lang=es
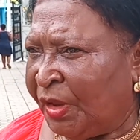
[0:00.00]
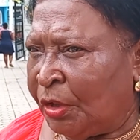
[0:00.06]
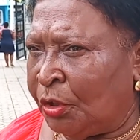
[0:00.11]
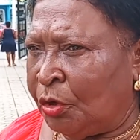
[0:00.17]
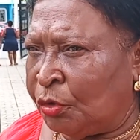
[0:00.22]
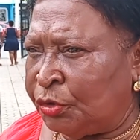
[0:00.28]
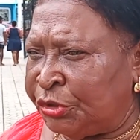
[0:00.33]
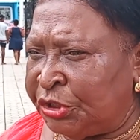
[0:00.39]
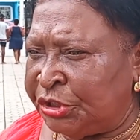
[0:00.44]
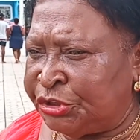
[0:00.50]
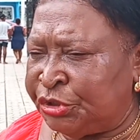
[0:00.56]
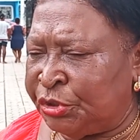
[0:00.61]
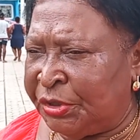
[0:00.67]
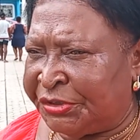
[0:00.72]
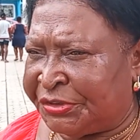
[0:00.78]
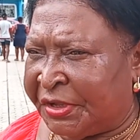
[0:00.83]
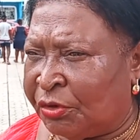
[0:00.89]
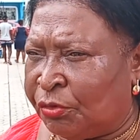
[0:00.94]
Los nichos
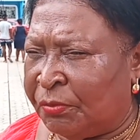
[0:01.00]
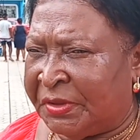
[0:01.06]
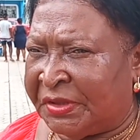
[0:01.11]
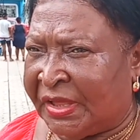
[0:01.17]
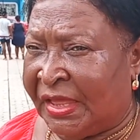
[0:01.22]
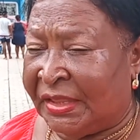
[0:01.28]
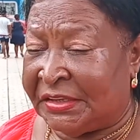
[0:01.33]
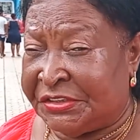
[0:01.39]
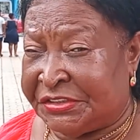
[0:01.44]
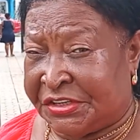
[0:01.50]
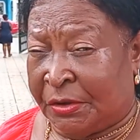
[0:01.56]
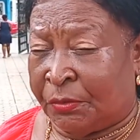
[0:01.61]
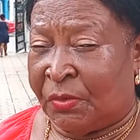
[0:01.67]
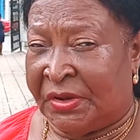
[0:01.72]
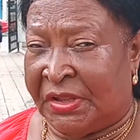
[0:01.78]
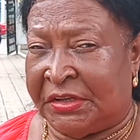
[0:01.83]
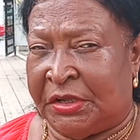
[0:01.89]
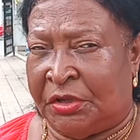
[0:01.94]
están ubicados, ¿se
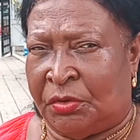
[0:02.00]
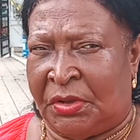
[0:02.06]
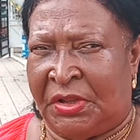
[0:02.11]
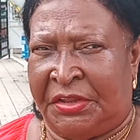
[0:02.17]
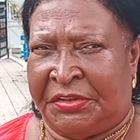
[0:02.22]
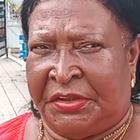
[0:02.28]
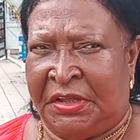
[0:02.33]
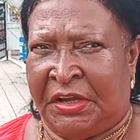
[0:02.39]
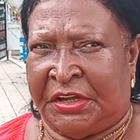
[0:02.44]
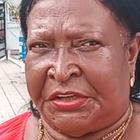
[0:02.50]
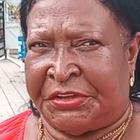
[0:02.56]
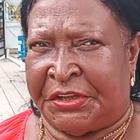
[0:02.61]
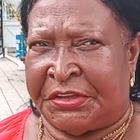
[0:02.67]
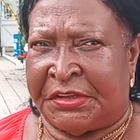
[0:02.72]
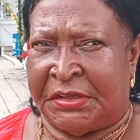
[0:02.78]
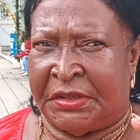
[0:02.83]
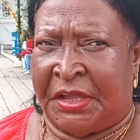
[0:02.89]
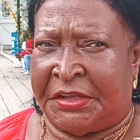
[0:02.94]
acuerdan que yo les dije que
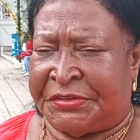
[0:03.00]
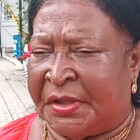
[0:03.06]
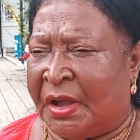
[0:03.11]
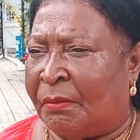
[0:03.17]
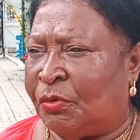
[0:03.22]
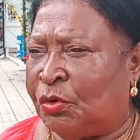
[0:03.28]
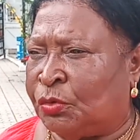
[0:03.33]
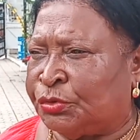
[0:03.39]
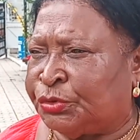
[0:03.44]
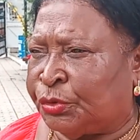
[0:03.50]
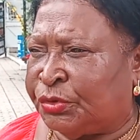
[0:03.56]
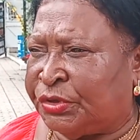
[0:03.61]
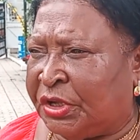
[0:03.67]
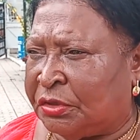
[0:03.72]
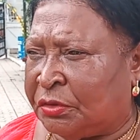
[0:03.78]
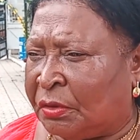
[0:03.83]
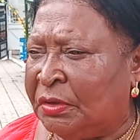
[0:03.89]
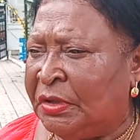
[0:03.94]
estábamos
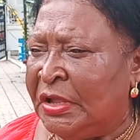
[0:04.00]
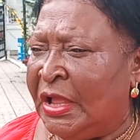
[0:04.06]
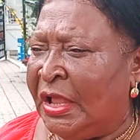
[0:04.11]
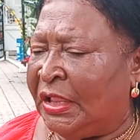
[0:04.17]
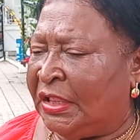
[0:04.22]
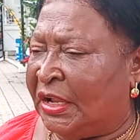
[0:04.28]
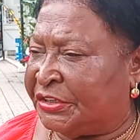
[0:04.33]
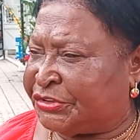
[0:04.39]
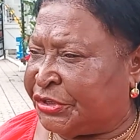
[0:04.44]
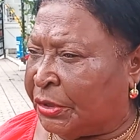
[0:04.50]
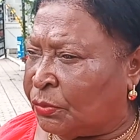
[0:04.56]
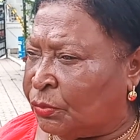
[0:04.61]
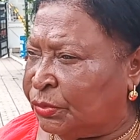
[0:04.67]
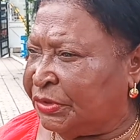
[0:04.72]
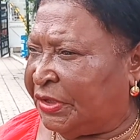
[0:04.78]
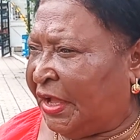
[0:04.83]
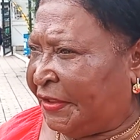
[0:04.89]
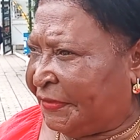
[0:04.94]
construyendo la
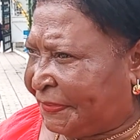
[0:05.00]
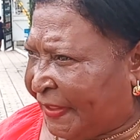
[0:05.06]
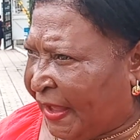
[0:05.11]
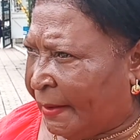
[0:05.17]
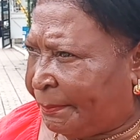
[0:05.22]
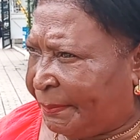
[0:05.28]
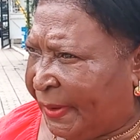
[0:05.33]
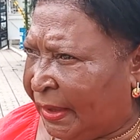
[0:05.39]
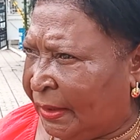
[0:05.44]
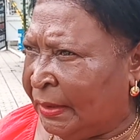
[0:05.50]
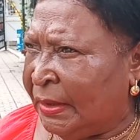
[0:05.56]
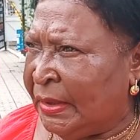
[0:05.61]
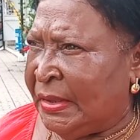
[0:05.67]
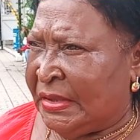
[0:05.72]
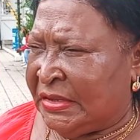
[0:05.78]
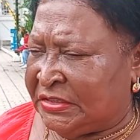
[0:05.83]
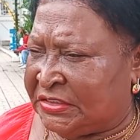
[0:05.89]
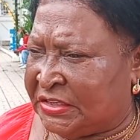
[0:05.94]
segunda etapa
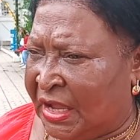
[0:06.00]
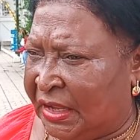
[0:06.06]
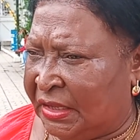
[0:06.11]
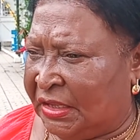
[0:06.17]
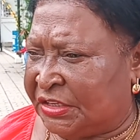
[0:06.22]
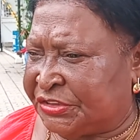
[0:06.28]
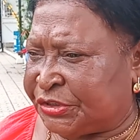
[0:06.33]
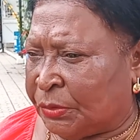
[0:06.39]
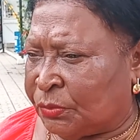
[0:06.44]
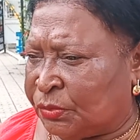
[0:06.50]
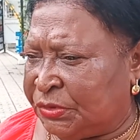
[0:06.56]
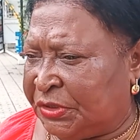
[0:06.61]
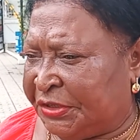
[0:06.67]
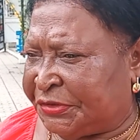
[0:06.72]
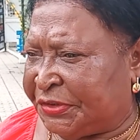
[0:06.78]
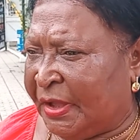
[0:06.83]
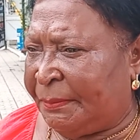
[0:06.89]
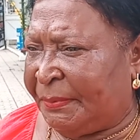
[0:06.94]
ya en la segunda
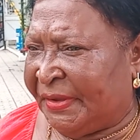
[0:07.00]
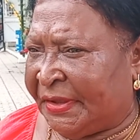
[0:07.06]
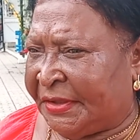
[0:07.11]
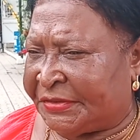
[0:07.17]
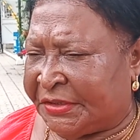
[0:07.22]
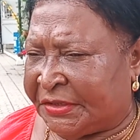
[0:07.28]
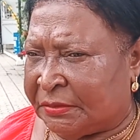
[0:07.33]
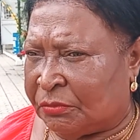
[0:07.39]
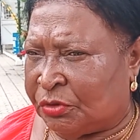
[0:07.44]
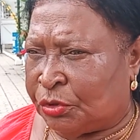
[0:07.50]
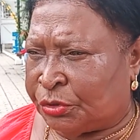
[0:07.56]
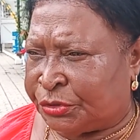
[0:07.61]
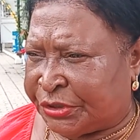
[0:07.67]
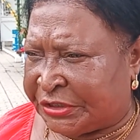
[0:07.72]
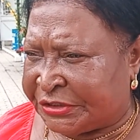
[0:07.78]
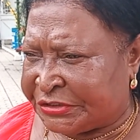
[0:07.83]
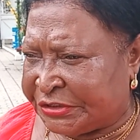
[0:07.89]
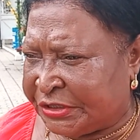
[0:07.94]
etapa ya tenemos los
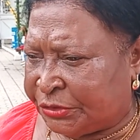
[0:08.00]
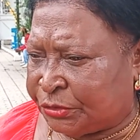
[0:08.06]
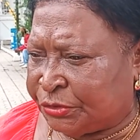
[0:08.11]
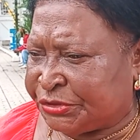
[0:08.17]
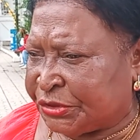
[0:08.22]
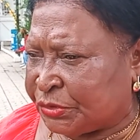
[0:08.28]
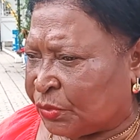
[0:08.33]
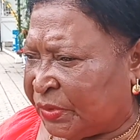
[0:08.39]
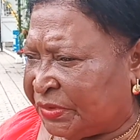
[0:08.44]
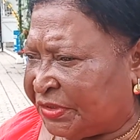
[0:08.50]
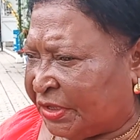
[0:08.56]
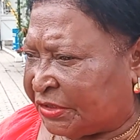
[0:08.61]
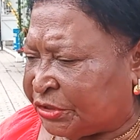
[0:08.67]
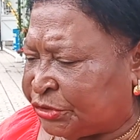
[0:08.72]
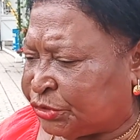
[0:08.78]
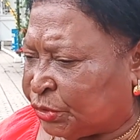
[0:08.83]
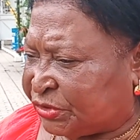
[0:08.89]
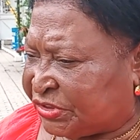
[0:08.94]
350
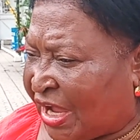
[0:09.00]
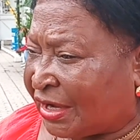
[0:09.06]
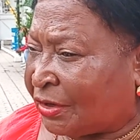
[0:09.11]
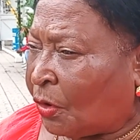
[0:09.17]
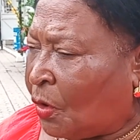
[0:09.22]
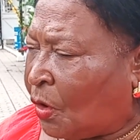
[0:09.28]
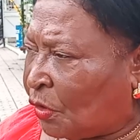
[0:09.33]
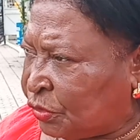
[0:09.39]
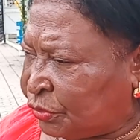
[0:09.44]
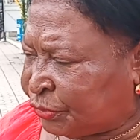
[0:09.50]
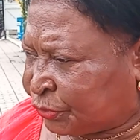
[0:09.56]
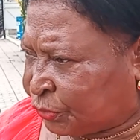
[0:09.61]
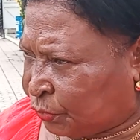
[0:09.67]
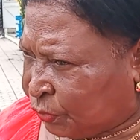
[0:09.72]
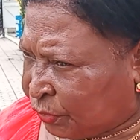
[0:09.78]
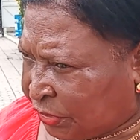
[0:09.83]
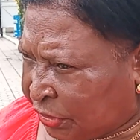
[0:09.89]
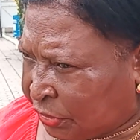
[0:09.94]
nichos ya
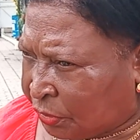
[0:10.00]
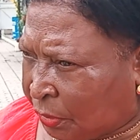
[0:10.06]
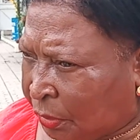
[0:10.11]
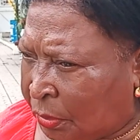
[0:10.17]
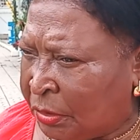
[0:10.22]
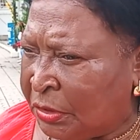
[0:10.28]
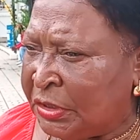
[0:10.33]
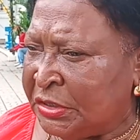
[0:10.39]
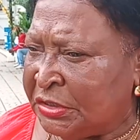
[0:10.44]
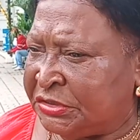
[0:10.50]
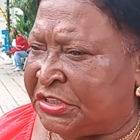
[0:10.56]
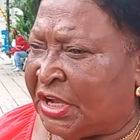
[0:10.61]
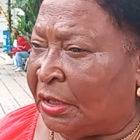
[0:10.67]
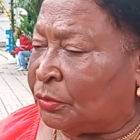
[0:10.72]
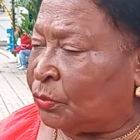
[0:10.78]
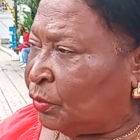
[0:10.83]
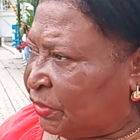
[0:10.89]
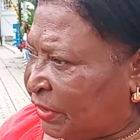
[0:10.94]
construidos, y
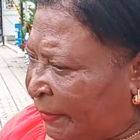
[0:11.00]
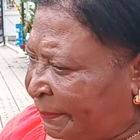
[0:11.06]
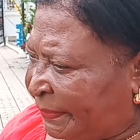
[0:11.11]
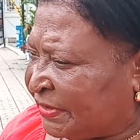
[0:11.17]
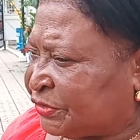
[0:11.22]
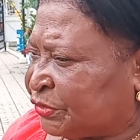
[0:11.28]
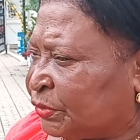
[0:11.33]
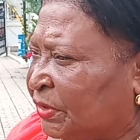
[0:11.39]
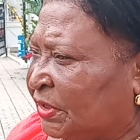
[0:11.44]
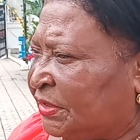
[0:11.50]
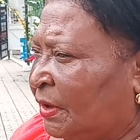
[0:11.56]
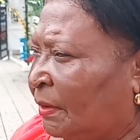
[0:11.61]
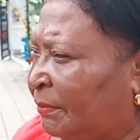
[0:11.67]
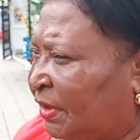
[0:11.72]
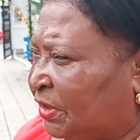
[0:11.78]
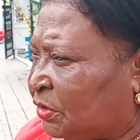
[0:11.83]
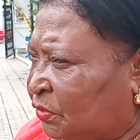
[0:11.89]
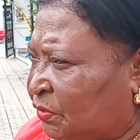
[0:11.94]
algunas personas ya han
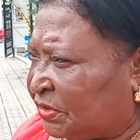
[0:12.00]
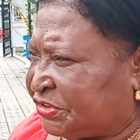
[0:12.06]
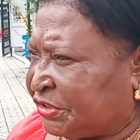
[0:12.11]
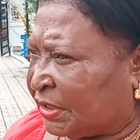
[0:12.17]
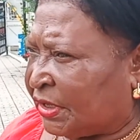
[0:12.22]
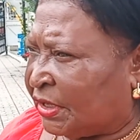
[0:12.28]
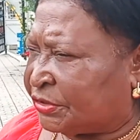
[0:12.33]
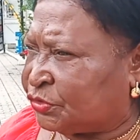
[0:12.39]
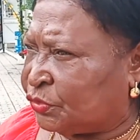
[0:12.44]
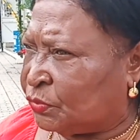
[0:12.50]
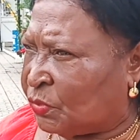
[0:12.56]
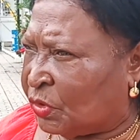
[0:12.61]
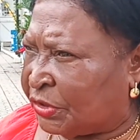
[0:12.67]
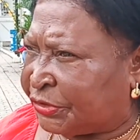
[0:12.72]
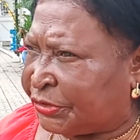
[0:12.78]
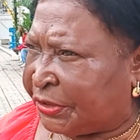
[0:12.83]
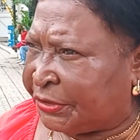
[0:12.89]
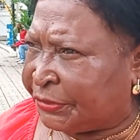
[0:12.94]
venido a sacar sus
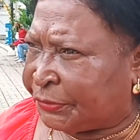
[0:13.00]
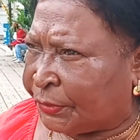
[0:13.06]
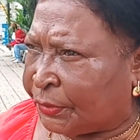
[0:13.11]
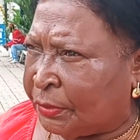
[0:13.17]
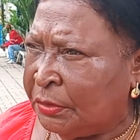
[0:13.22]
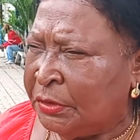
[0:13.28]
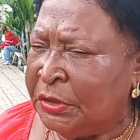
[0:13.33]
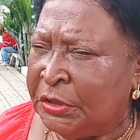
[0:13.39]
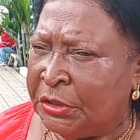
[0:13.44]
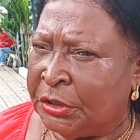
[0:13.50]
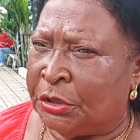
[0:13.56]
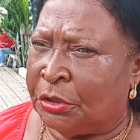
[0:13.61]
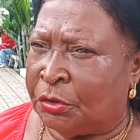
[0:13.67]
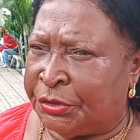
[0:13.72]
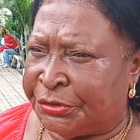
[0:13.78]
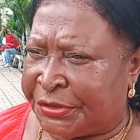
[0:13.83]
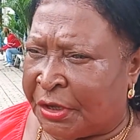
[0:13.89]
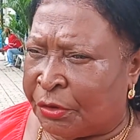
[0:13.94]
muertitos y
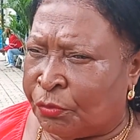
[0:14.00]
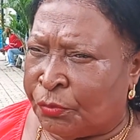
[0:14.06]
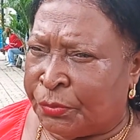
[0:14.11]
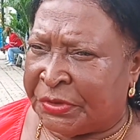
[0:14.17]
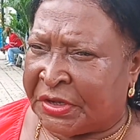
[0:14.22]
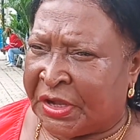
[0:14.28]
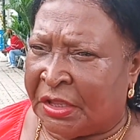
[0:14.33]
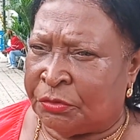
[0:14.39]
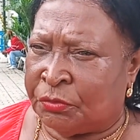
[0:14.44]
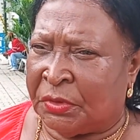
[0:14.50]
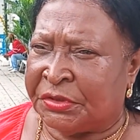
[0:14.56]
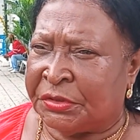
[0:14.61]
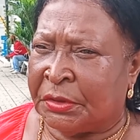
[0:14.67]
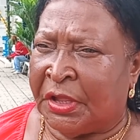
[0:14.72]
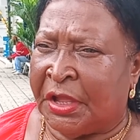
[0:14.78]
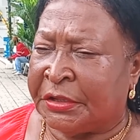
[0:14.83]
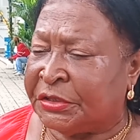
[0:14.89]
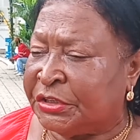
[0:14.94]
los están ubicando en,
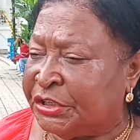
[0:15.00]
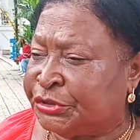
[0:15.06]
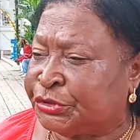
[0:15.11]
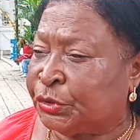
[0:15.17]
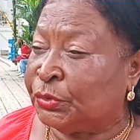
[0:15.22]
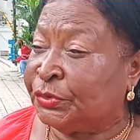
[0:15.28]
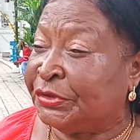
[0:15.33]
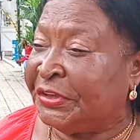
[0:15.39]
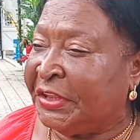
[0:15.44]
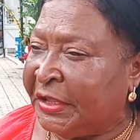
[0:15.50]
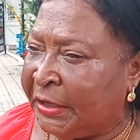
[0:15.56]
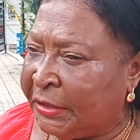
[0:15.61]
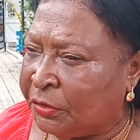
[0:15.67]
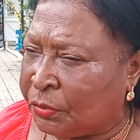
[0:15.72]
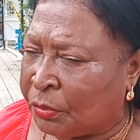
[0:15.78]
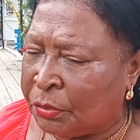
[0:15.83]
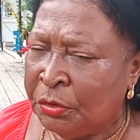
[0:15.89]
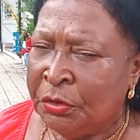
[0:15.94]
en nichos
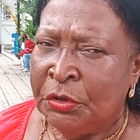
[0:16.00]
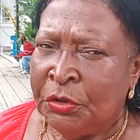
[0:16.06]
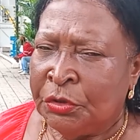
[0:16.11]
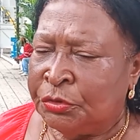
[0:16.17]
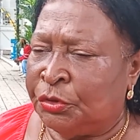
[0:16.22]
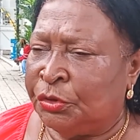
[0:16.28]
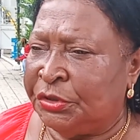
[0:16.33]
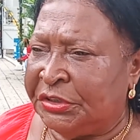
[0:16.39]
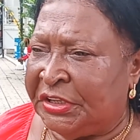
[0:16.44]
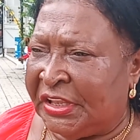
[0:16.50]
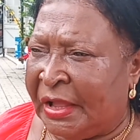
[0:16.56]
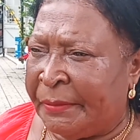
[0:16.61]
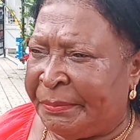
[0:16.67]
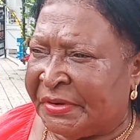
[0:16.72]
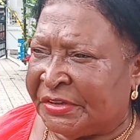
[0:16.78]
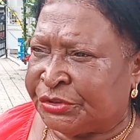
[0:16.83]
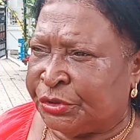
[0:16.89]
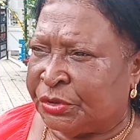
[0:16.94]
dignos donde las
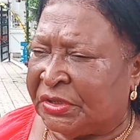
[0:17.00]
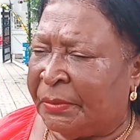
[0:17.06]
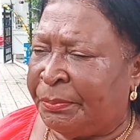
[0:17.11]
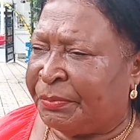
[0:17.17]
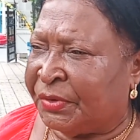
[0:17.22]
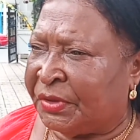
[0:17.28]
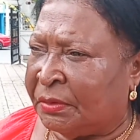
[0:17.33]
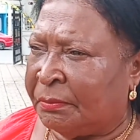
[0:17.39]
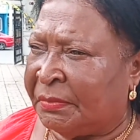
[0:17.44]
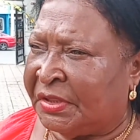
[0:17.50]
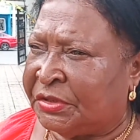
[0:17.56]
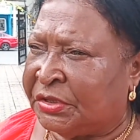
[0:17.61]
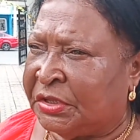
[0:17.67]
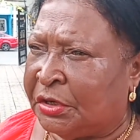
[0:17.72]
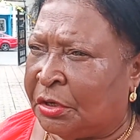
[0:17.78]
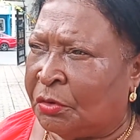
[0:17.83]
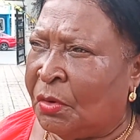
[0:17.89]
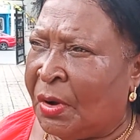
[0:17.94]
personas pueden
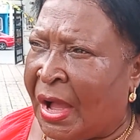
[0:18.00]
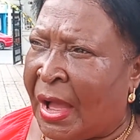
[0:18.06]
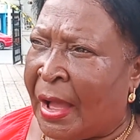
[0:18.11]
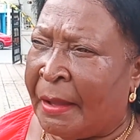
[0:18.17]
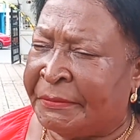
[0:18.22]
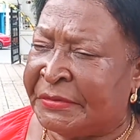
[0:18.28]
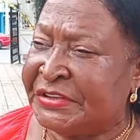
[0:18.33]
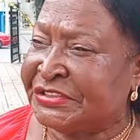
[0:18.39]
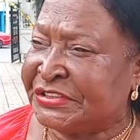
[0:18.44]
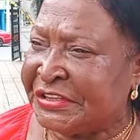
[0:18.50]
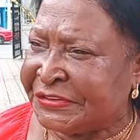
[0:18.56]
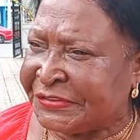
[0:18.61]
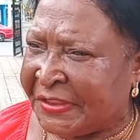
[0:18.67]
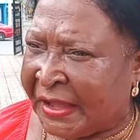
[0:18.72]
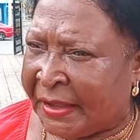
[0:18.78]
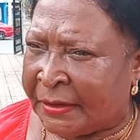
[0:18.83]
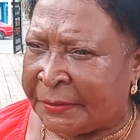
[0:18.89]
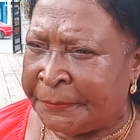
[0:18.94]
venirlos a
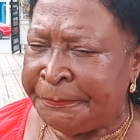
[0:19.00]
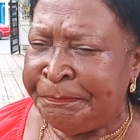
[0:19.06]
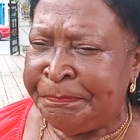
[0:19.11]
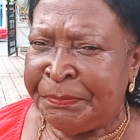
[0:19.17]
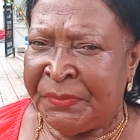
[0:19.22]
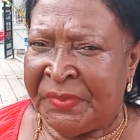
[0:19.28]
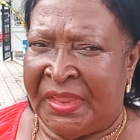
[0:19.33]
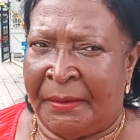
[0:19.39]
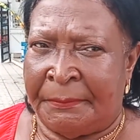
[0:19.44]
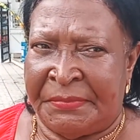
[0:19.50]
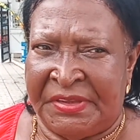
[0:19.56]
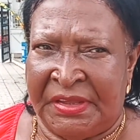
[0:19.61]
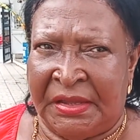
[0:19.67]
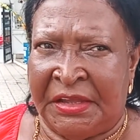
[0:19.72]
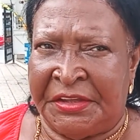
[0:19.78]
visitar. También